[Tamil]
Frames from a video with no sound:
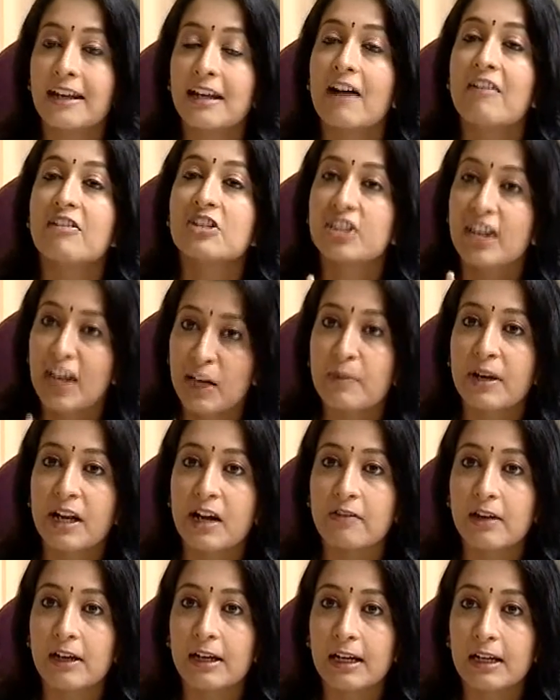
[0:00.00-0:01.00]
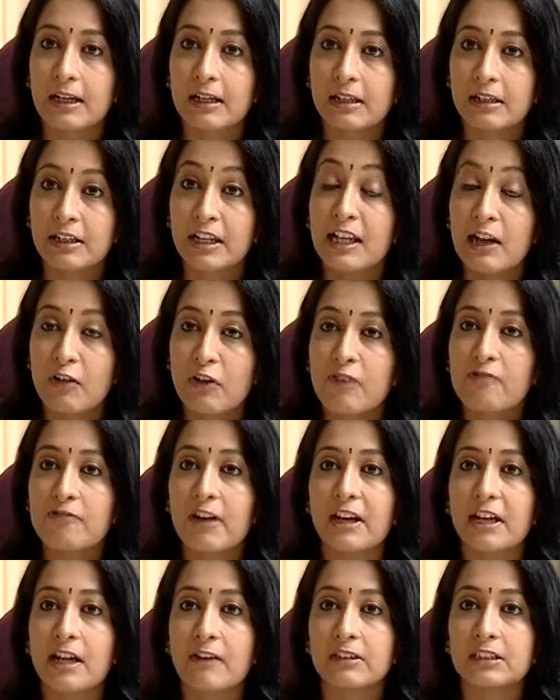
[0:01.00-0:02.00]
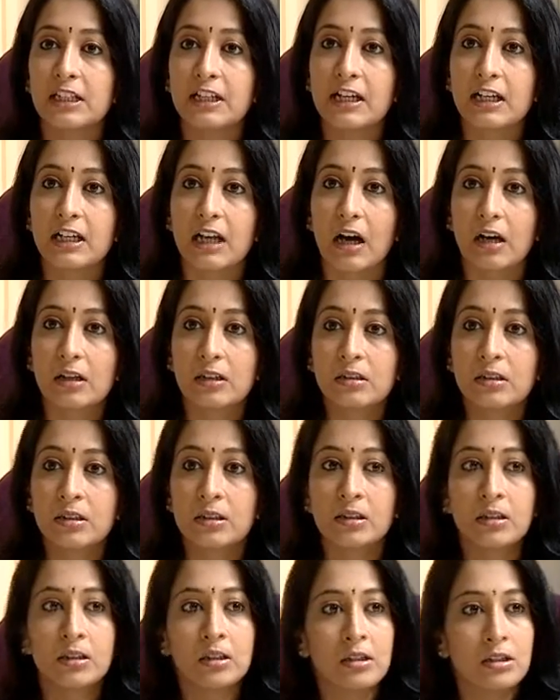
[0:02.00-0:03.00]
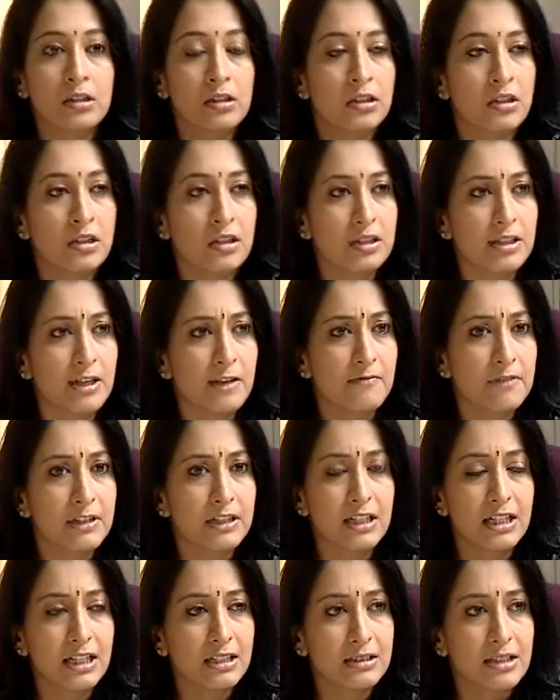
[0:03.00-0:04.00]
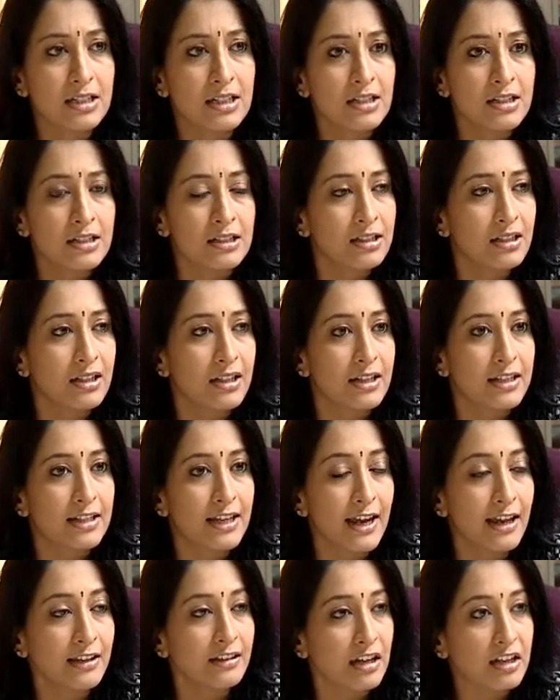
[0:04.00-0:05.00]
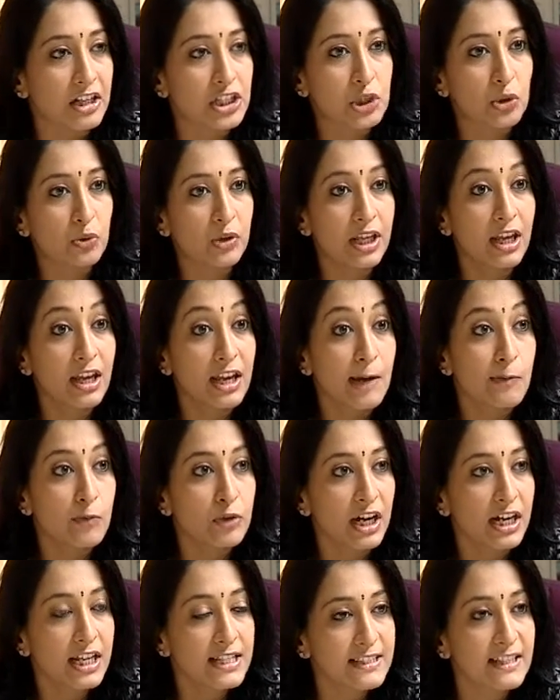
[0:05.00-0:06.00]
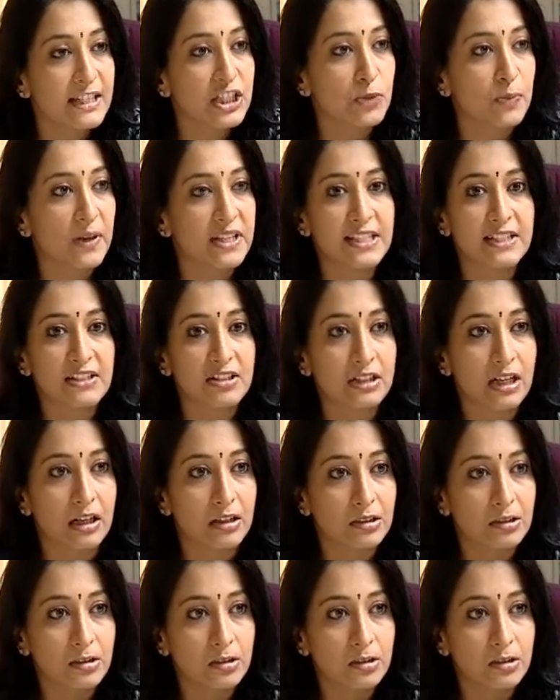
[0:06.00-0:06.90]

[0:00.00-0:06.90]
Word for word: ஏன்னா அவன் சேர்மனா வரல நிலாவோட ஃப்ரெண்டா வந்து நிக்கிறான் என் வீட்ல ஏன் தங்கச்சி கூட என் முன்னாடி சிரிச்சு பேசிட்டு இருக்கான்